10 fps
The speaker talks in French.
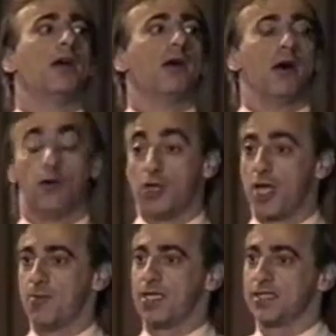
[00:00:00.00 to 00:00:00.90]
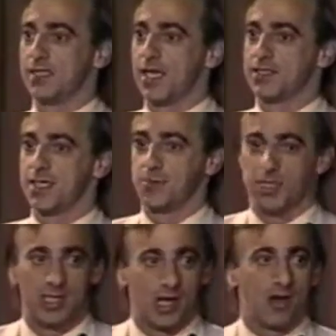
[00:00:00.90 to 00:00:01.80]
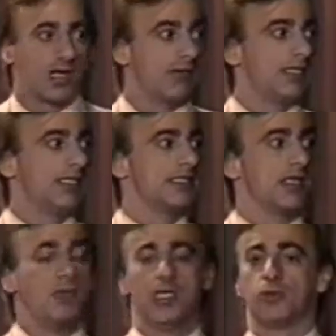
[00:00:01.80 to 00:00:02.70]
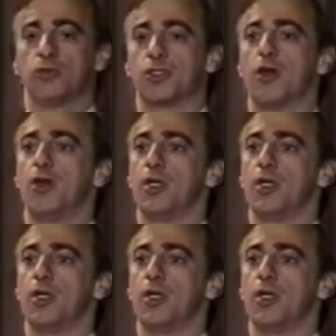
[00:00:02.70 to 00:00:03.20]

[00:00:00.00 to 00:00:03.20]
On a ramassé 35 000 avec des amis et tout ça,